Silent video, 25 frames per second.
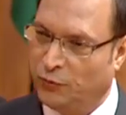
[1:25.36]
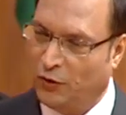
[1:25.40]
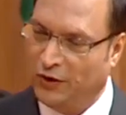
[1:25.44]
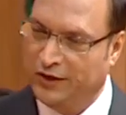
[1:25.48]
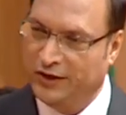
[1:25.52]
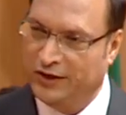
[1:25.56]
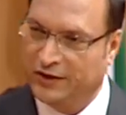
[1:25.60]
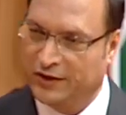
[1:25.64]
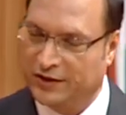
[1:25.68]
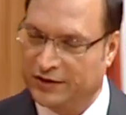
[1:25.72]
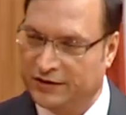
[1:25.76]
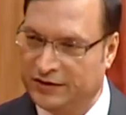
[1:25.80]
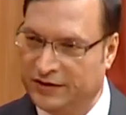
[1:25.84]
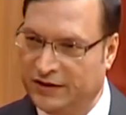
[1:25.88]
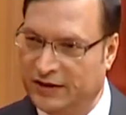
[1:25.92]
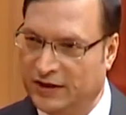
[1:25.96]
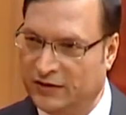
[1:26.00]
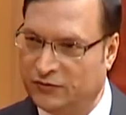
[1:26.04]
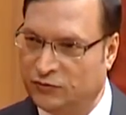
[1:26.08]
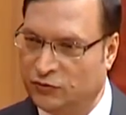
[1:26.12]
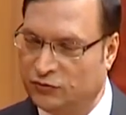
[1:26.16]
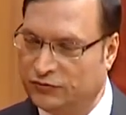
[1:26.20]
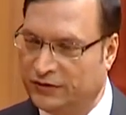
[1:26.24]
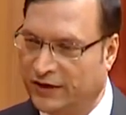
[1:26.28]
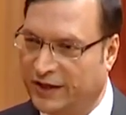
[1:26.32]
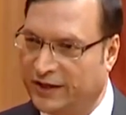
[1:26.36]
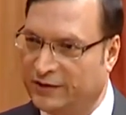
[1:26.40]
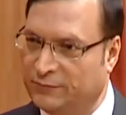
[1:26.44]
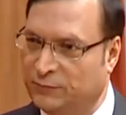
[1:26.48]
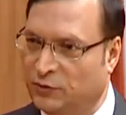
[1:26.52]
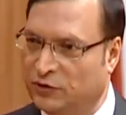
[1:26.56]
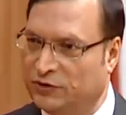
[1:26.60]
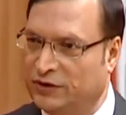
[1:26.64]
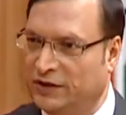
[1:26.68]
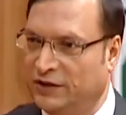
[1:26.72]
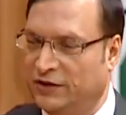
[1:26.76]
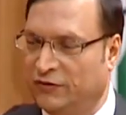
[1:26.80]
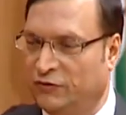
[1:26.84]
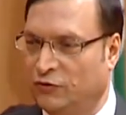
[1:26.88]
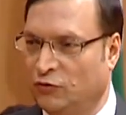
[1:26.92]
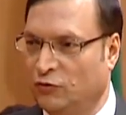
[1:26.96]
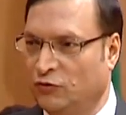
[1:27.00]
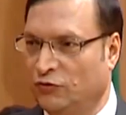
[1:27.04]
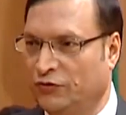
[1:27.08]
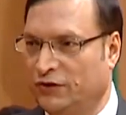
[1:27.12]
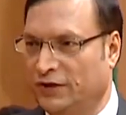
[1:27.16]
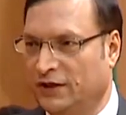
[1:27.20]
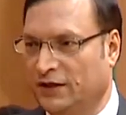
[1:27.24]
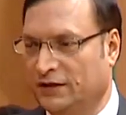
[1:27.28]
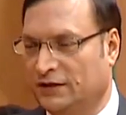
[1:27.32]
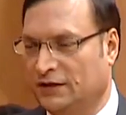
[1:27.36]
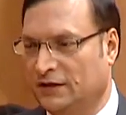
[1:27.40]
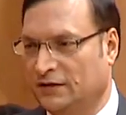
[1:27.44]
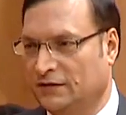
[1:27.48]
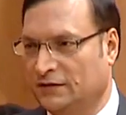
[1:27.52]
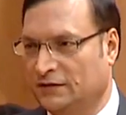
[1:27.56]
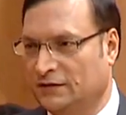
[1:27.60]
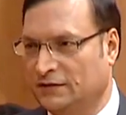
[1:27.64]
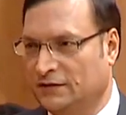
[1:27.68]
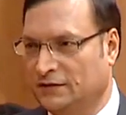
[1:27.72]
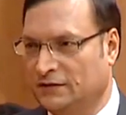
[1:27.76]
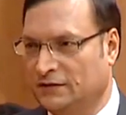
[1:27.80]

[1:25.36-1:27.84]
स्पॉइल कर दिया जो नरेंद्र मोदी ने शुरू किया था